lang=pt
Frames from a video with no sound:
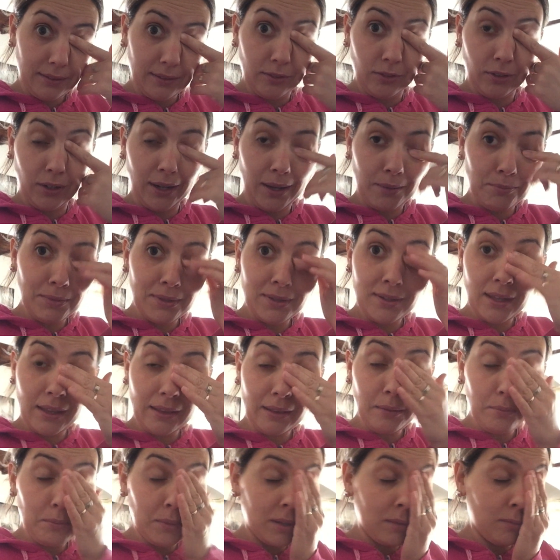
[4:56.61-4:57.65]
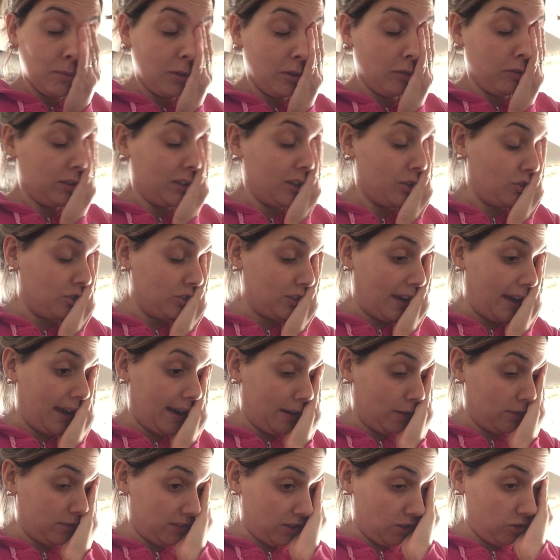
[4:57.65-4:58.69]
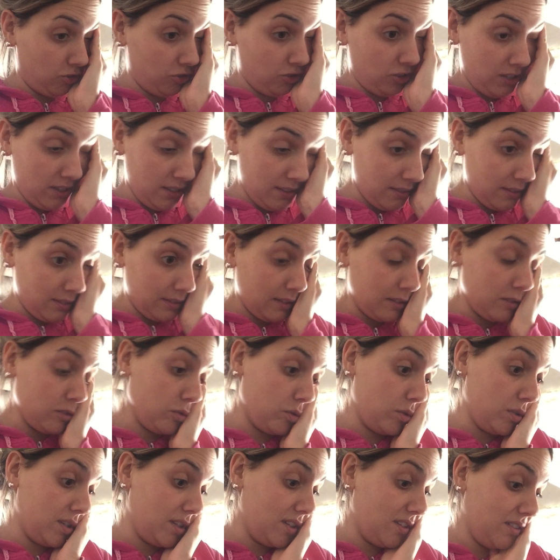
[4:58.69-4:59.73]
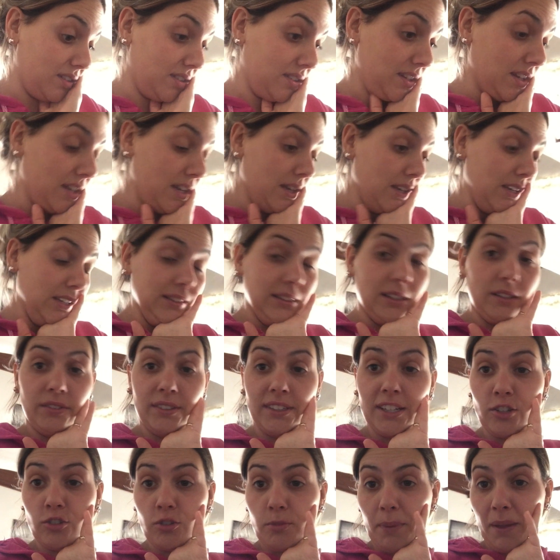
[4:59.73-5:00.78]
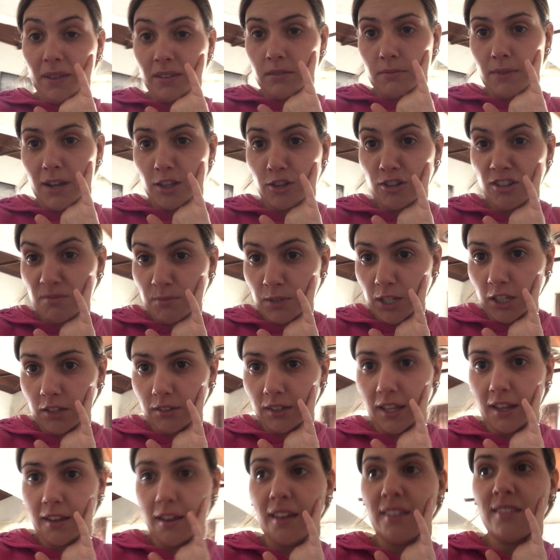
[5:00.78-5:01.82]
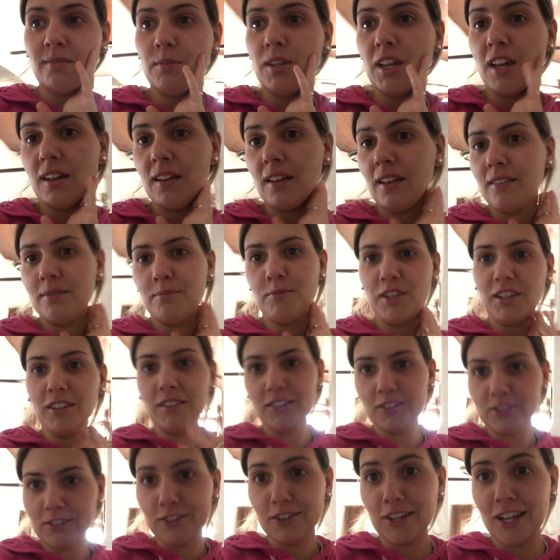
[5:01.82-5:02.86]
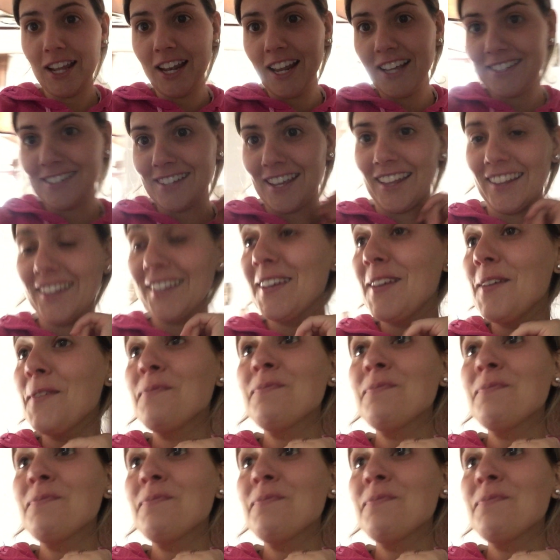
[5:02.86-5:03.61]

Só camiseta mesmo que eu vou deixar, calça jeans, essas coisas. Na verdade, eu passo mais dos meninos que das minhas. As minhas eu deixo tudo relaxado.